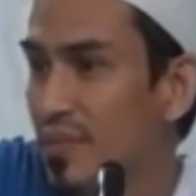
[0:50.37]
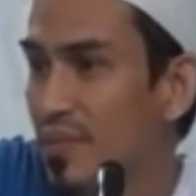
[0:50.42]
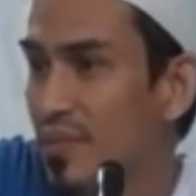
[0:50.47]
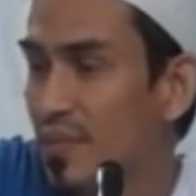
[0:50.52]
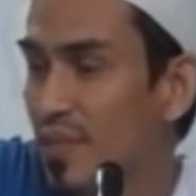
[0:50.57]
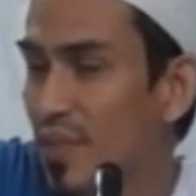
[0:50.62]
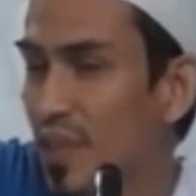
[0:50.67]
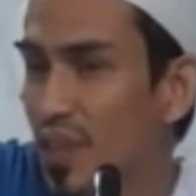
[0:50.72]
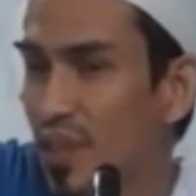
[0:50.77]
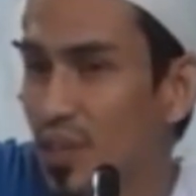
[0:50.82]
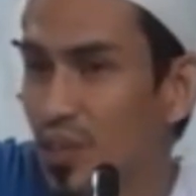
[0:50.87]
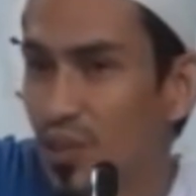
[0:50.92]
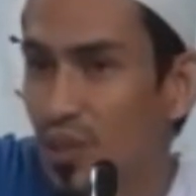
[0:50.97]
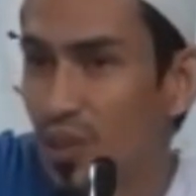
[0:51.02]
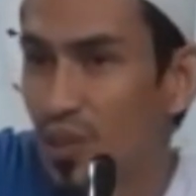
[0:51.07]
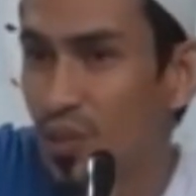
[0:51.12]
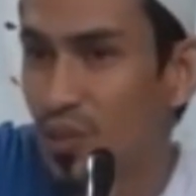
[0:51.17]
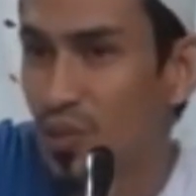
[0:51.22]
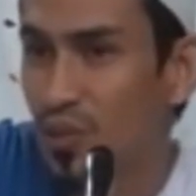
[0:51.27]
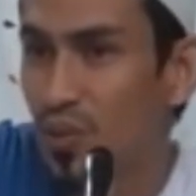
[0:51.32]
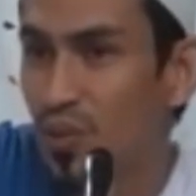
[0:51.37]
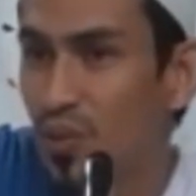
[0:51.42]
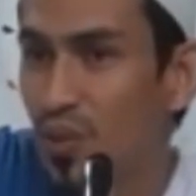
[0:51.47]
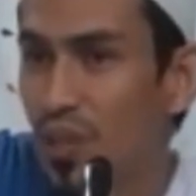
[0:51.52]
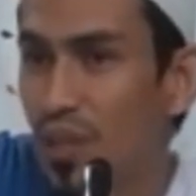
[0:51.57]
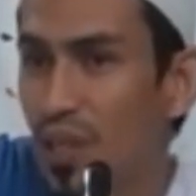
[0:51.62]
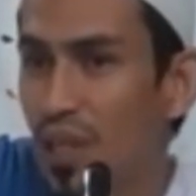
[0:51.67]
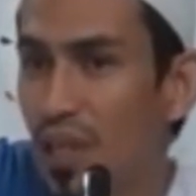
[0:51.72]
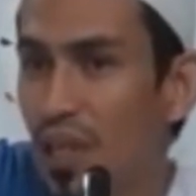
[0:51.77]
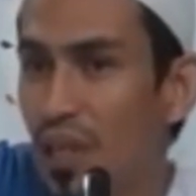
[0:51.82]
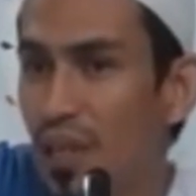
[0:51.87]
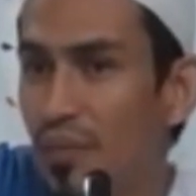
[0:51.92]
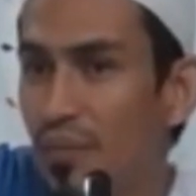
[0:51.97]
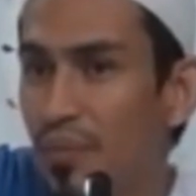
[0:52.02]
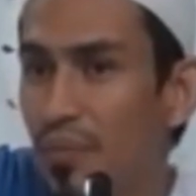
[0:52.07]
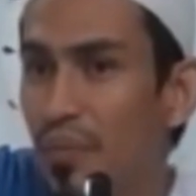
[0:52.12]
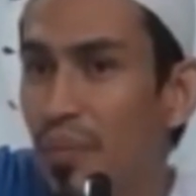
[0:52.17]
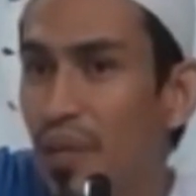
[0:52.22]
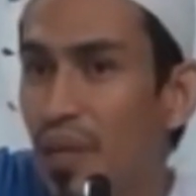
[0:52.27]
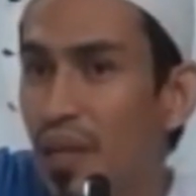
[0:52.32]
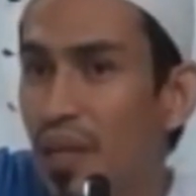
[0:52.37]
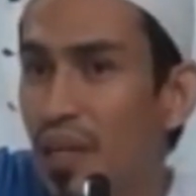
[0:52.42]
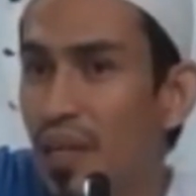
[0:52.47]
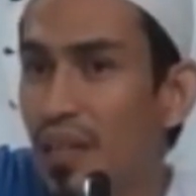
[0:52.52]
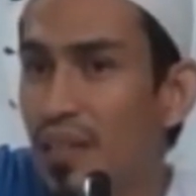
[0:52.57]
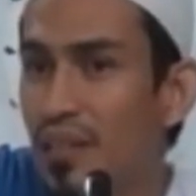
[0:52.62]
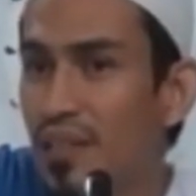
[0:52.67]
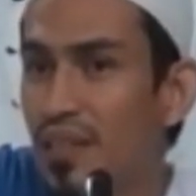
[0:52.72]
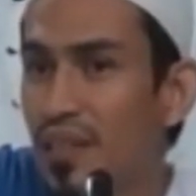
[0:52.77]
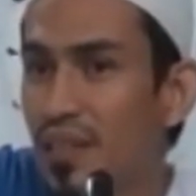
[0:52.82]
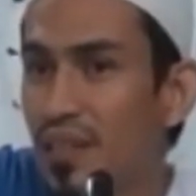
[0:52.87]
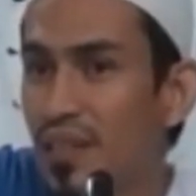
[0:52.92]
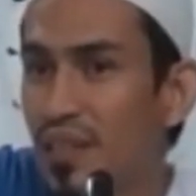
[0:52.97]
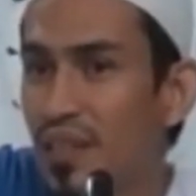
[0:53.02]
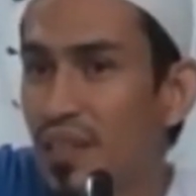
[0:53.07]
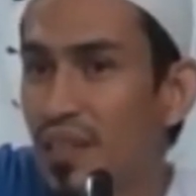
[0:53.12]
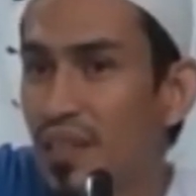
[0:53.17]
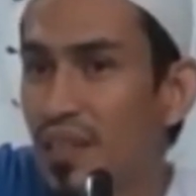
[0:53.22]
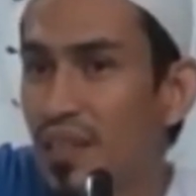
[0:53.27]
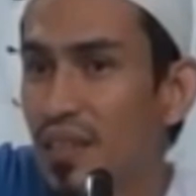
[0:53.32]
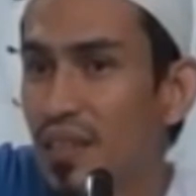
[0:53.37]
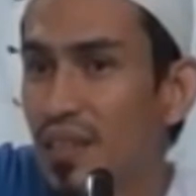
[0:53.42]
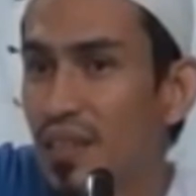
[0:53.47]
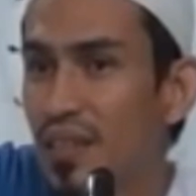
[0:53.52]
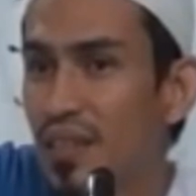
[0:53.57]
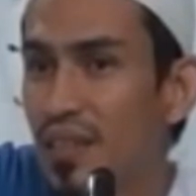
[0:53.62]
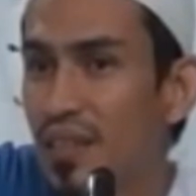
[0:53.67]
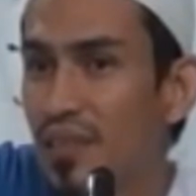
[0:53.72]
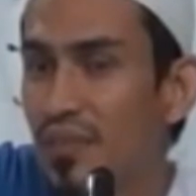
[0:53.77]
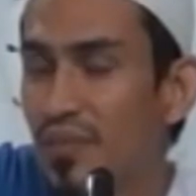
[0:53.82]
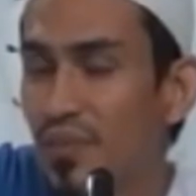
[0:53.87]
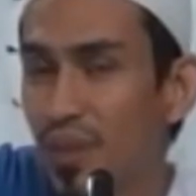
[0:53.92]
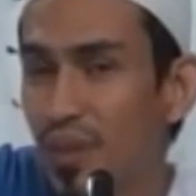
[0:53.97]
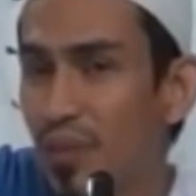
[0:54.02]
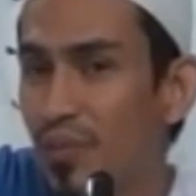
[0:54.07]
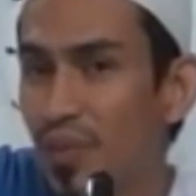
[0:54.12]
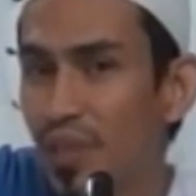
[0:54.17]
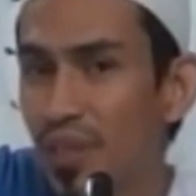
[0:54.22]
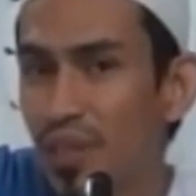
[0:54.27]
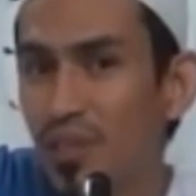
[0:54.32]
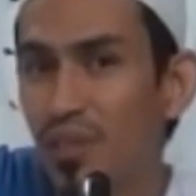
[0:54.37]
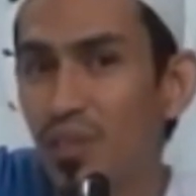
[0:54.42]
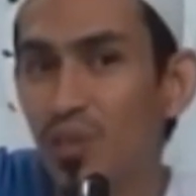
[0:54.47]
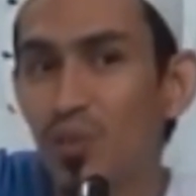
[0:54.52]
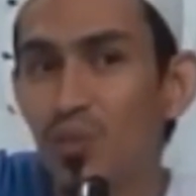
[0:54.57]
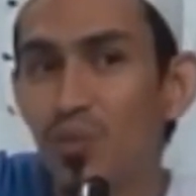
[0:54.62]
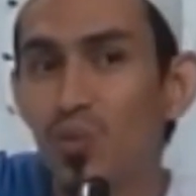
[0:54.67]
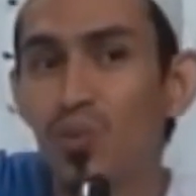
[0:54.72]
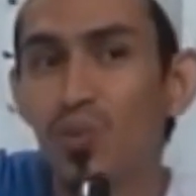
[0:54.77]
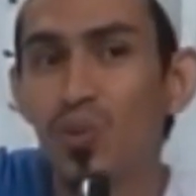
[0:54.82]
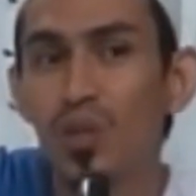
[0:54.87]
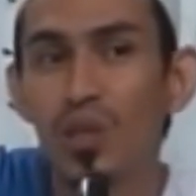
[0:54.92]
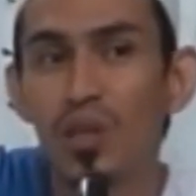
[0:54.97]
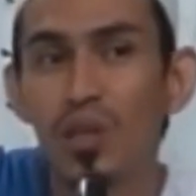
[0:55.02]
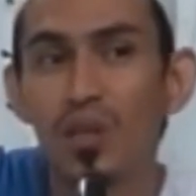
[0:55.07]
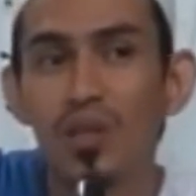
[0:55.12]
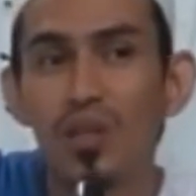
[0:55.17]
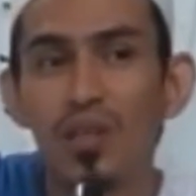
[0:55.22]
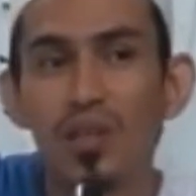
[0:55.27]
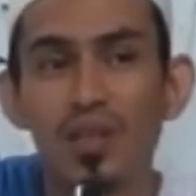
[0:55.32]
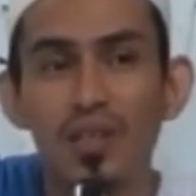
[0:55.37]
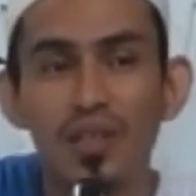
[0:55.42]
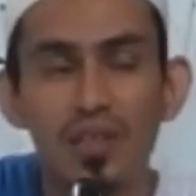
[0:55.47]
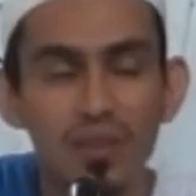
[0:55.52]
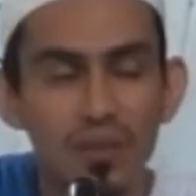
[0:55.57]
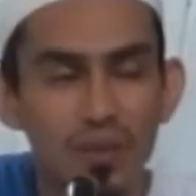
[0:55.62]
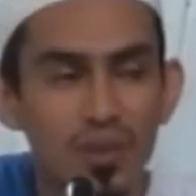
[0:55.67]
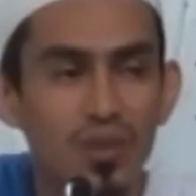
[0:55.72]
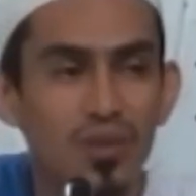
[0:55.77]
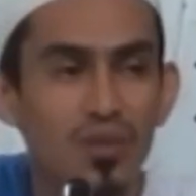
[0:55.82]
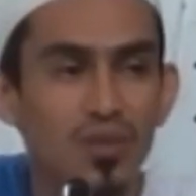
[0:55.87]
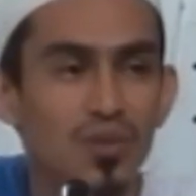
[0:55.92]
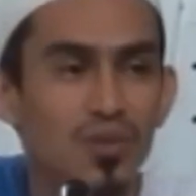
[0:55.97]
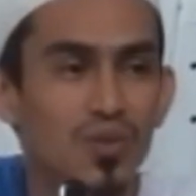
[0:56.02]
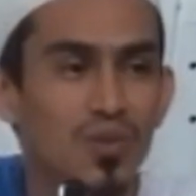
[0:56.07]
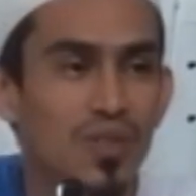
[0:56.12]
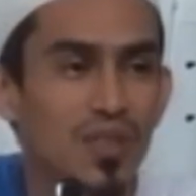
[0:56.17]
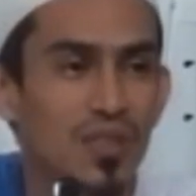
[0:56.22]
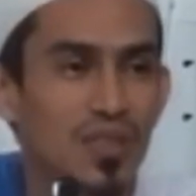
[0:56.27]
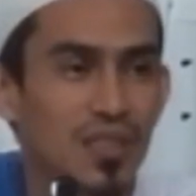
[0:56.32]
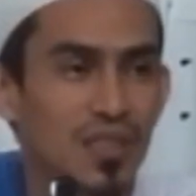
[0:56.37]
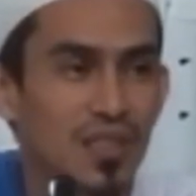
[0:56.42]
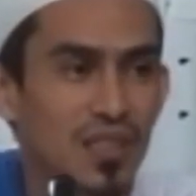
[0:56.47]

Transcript: Fa hijratuhu ila mahajara fa, fa hijratuhu ilallahi wa rasulih.